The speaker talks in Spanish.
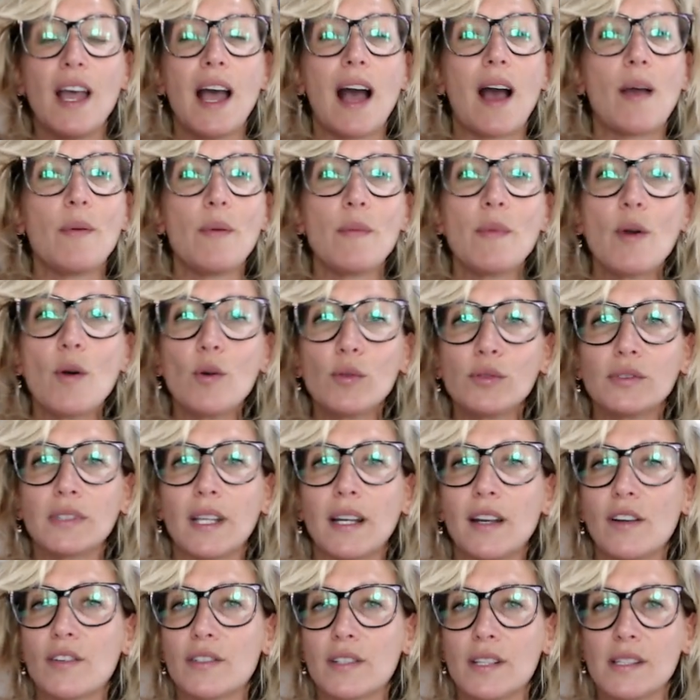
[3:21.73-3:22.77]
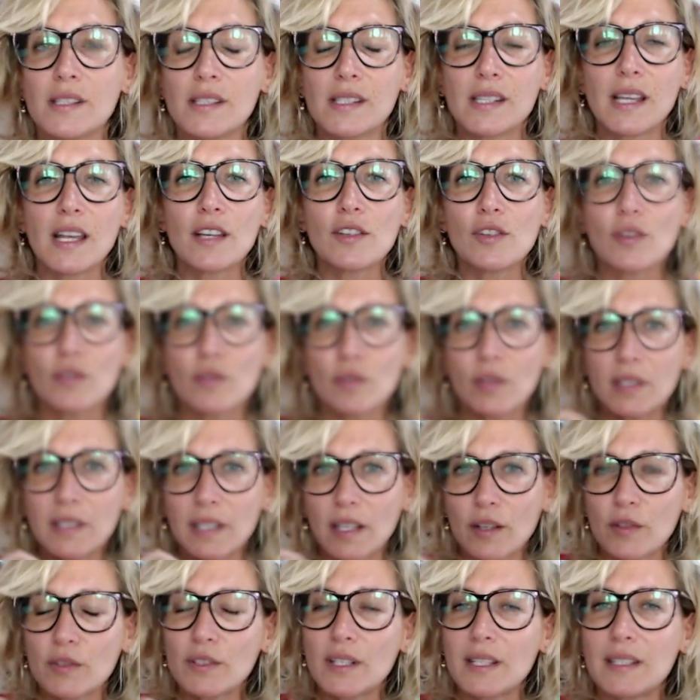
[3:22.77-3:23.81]
A mí me gustan los ensayos,
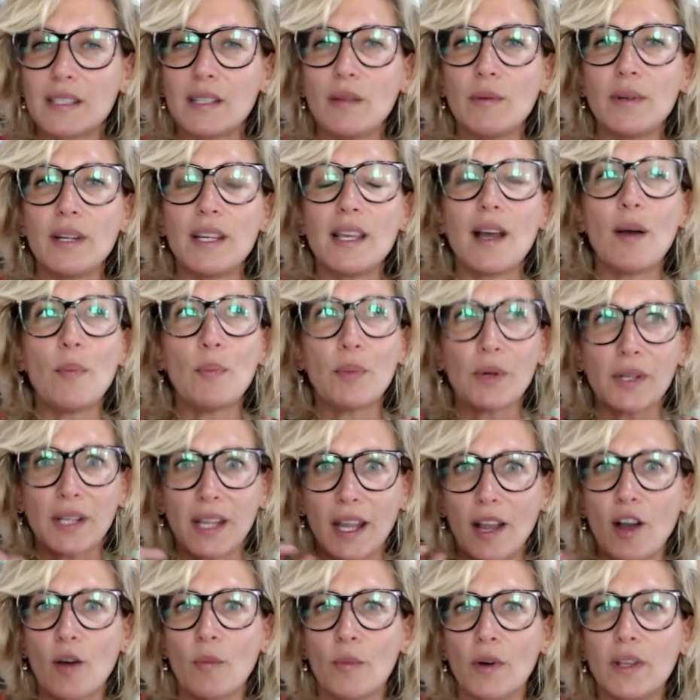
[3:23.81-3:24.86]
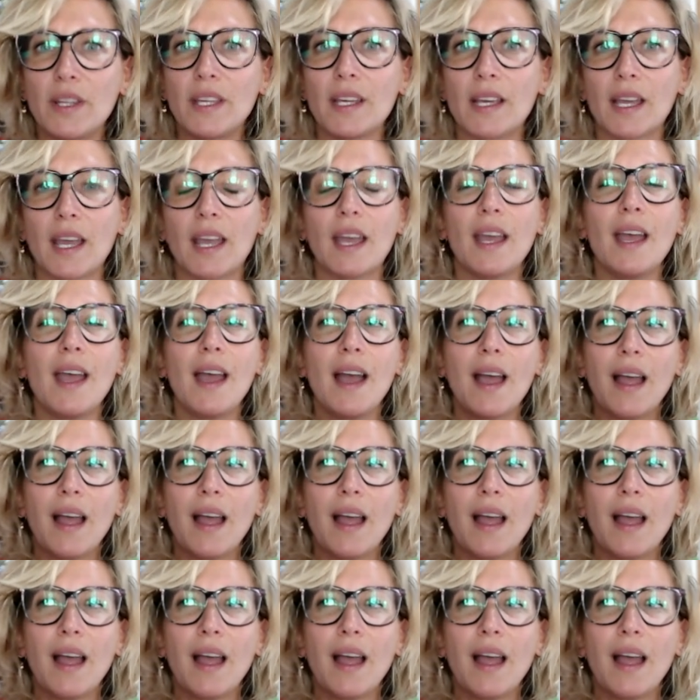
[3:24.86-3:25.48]
estas cosas híbridas, porque como dije,